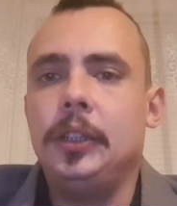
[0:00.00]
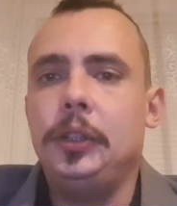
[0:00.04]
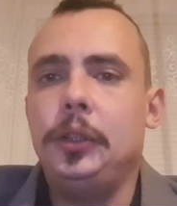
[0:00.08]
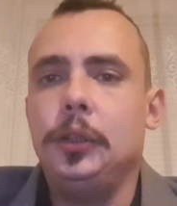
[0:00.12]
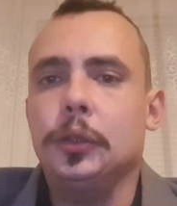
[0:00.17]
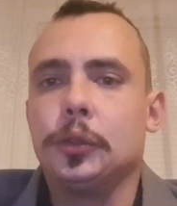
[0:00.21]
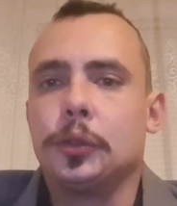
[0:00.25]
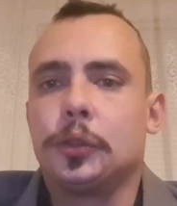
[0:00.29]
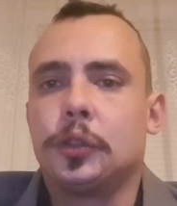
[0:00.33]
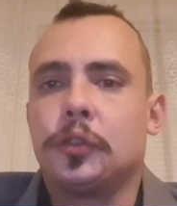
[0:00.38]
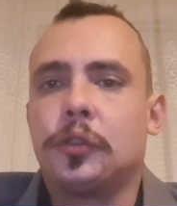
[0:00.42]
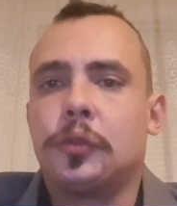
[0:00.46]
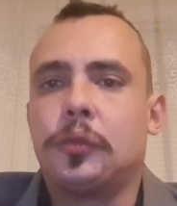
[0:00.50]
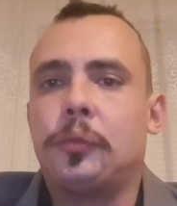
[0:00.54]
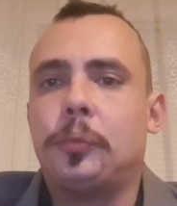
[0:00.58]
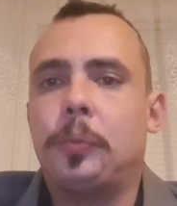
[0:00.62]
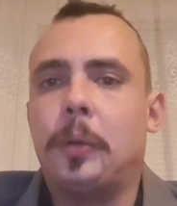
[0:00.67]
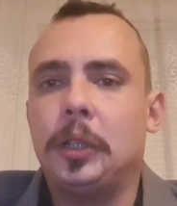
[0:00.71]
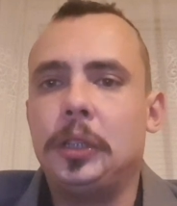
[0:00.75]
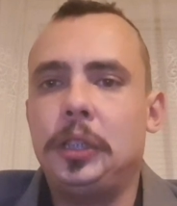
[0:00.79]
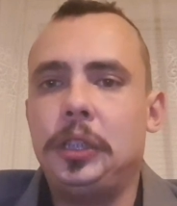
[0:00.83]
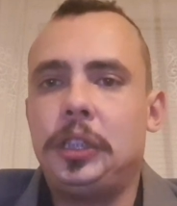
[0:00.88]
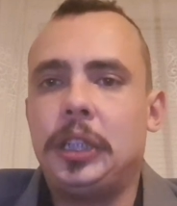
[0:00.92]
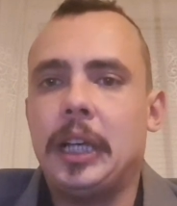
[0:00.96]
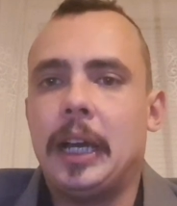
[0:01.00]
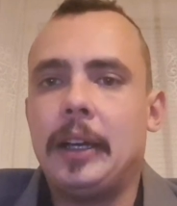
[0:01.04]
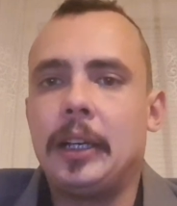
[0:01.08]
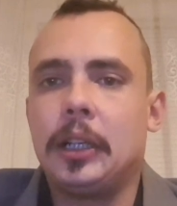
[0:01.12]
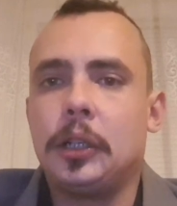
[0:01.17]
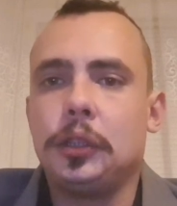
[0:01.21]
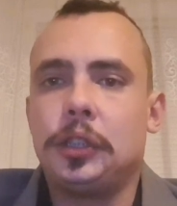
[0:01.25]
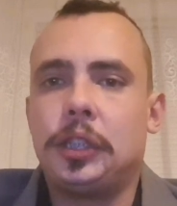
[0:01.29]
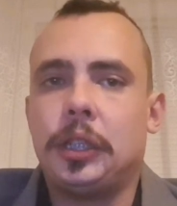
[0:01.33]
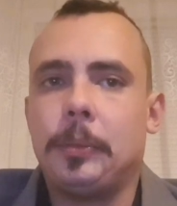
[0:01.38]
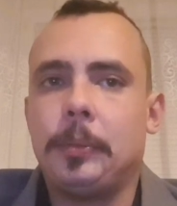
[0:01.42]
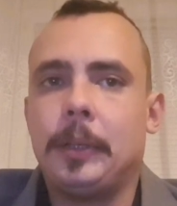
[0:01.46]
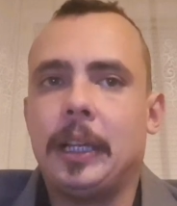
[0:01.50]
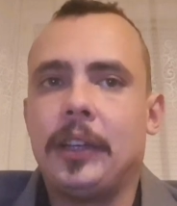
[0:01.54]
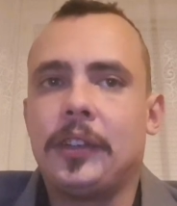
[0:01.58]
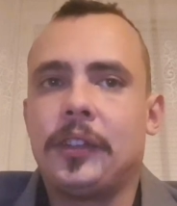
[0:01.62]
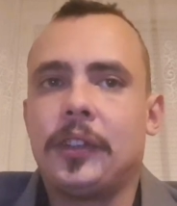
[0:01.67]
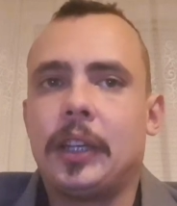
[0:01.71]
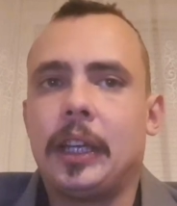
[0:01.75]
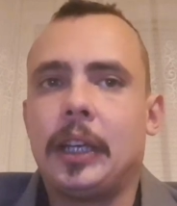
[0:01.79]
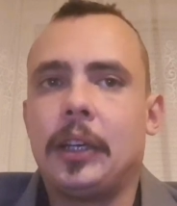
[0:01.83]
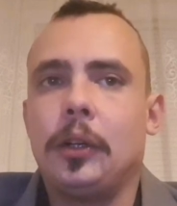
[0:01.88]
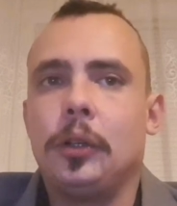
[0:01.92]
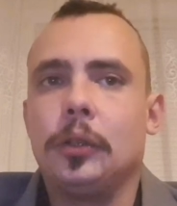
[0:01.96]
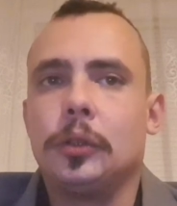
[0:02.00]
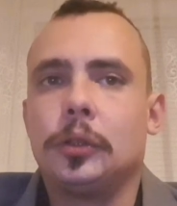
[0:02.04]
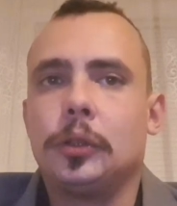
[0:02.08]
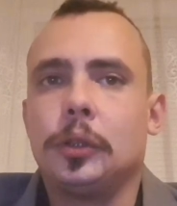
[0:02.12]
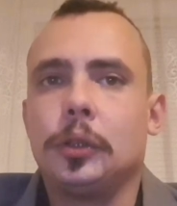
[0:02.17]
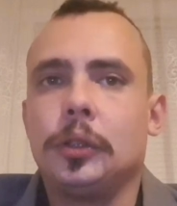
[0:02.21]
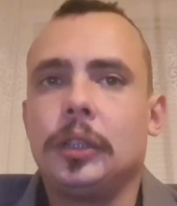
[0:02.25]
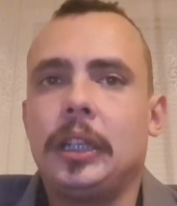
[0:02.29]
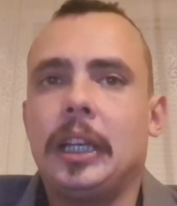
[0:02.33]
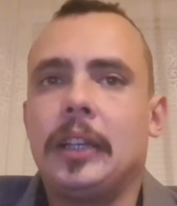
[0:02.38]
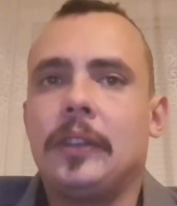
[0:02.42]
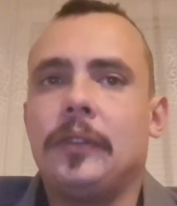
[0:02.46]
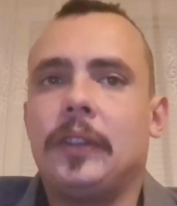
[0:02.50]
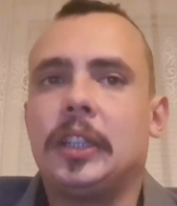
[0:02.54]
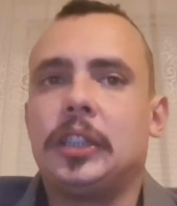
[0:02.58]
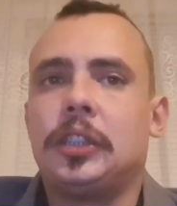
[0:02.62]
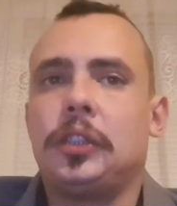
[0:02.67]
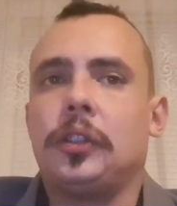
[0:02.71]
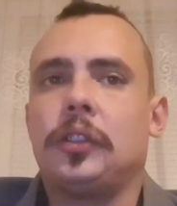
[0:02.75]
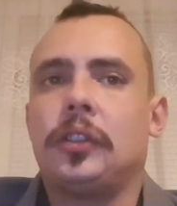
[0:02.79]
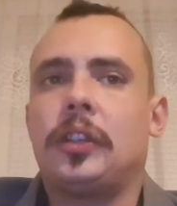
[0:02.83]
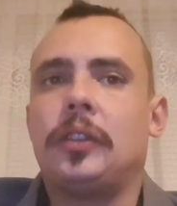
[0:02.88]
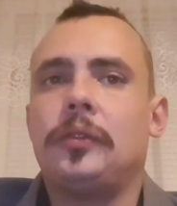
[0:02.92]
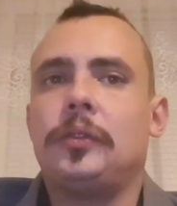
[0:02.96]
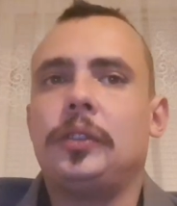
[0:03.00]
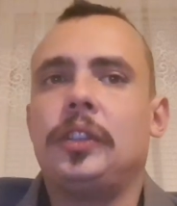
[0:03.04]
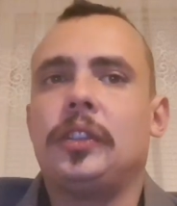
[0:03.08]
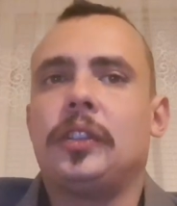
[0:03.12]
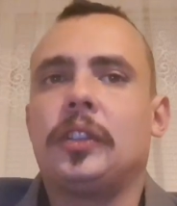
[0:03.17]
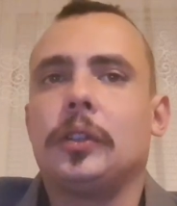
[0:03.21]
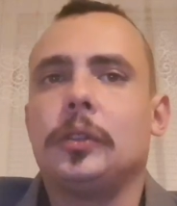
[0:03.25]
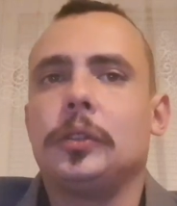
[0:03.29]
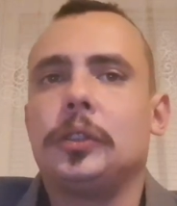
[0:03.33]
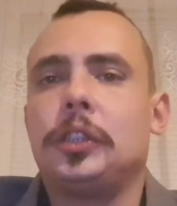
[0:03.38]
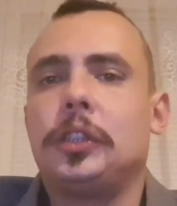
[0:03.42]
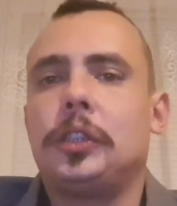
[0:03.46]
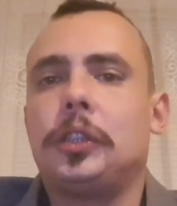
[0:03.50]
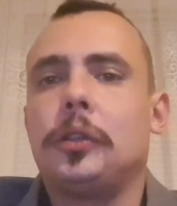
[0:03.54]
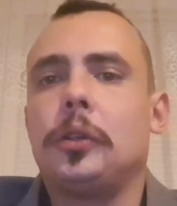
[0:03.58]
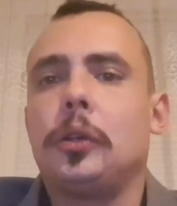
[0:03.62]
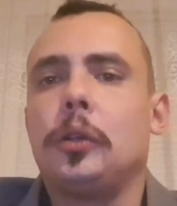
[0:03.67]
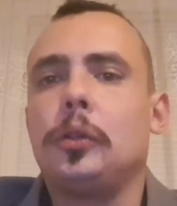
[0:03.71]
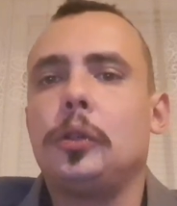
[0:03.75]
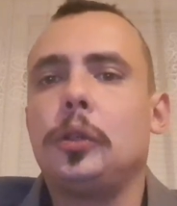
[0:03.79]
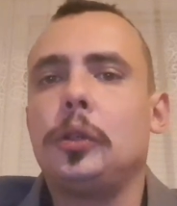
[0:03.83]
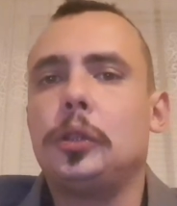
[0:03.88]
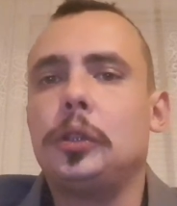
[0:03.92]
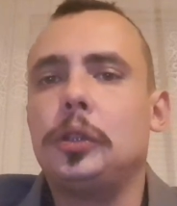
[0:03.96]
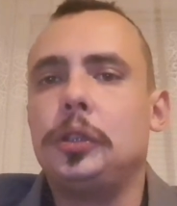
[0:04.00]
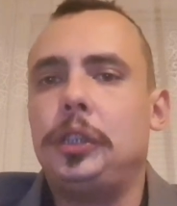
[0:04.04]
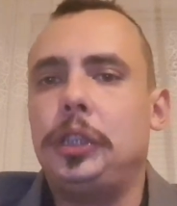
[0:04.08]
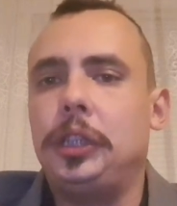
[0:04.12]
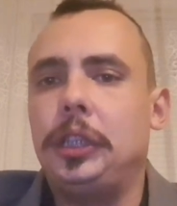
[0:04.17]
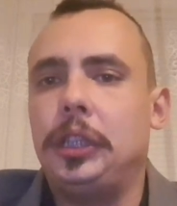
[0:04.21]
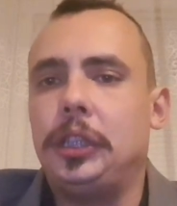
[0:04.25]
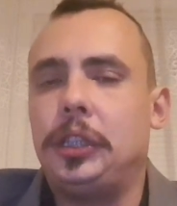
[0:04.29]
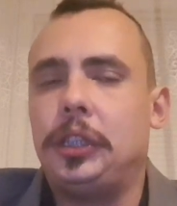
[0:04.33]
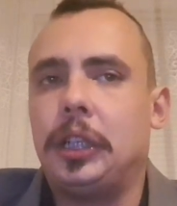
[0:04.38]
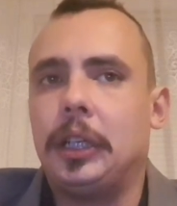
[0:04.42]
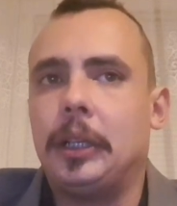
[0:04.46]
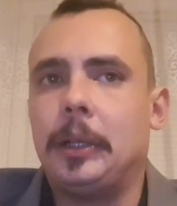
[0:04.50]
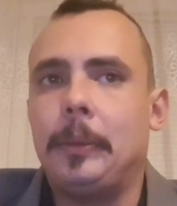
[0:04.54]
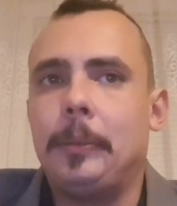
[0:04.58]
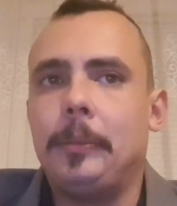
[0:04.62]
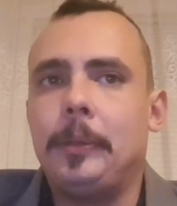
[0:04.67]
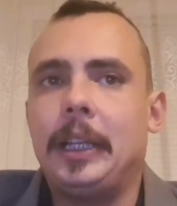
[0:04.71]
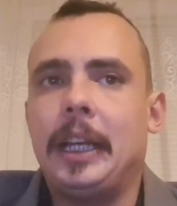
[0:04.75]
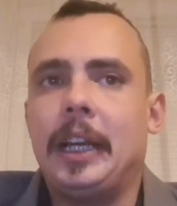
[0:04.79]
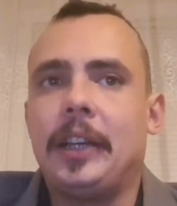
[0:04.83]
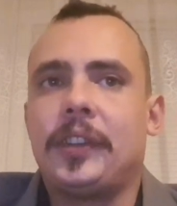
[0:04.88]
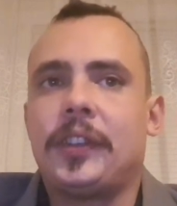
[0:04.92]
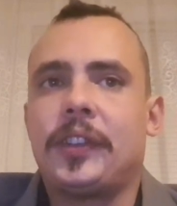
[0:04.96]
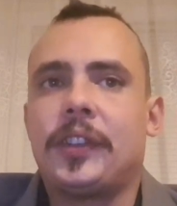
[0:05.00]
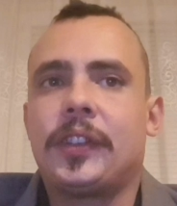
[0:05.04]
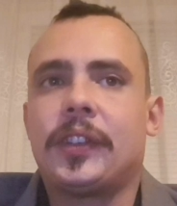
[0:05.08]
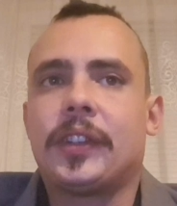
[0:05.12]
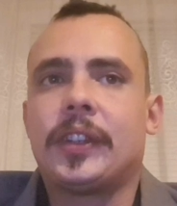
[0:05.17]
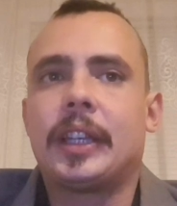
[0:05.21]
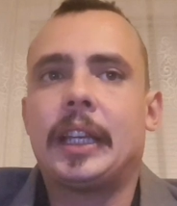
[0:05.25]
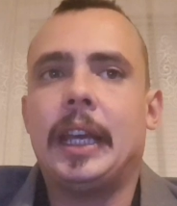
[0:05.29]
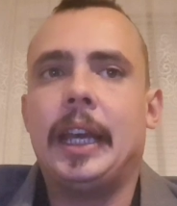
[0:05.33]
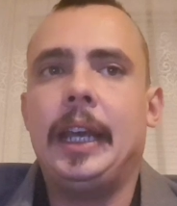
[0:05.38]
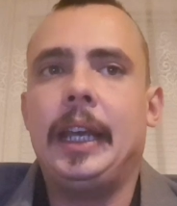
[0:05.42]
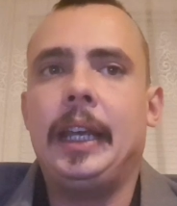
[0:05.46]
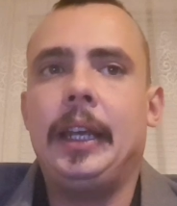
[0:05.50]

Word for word: już w poniedziałek 18 grudnia 2023 roku o godzinie 17